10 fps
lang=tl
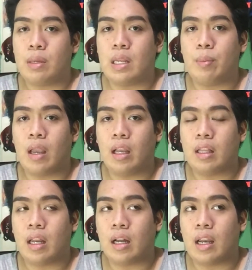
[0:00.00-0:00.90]
binibigay
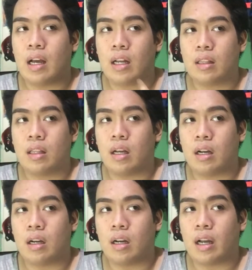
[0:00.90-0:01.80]
na lang lahat
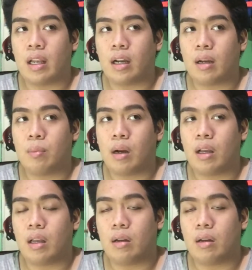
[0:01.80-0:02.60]
ng kay- mga